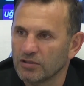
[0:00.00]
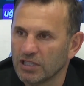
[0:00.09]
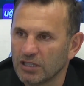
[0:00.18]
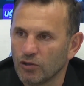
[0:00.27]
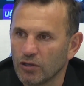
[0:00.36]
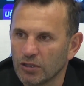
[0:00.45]

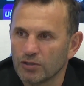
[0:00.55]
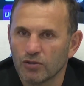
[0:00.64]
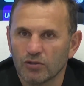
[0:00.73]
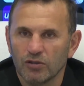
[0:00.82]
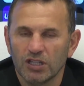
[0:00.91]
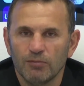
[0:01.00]
e, rol de
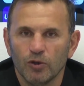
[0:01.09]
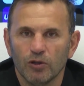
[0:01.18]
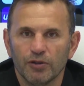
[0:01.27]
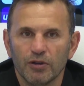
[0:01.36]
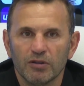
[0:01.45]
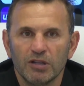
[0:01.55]
çok önemli
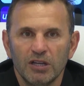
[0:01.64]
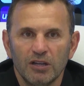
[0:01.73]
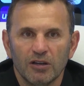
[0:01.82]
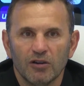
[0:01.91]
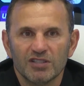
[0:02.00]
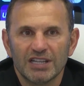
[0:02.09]
oluyor.
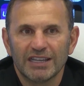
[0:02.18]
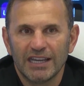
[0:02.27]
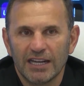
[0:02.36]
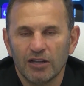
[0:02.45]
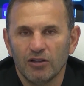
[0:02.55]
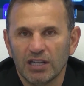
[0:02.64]
O yüzden
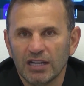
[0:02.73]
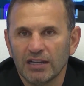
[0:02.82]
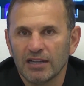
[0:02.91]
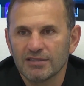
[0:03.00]
genel olarak